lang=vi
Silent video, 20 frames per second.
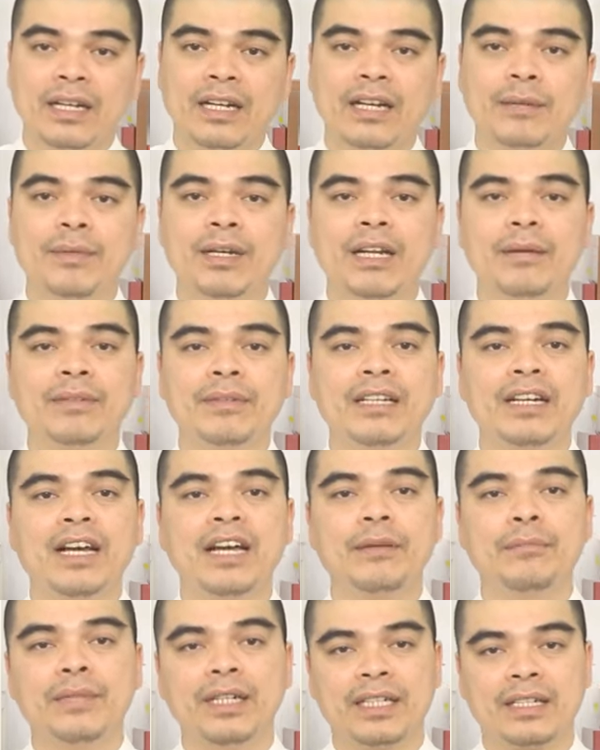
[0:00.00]
ngày 15 tháng
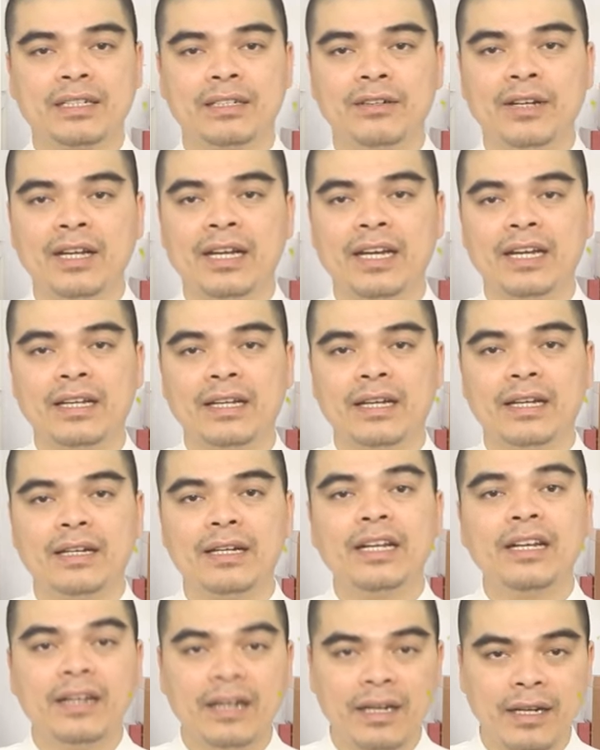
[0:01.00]
2 âm lịch nó là ngày
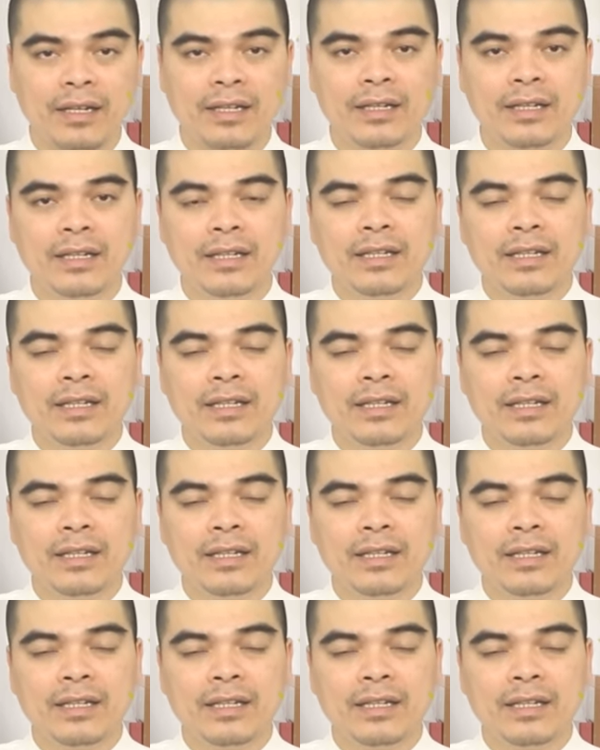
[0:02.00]
Đinh Hợi.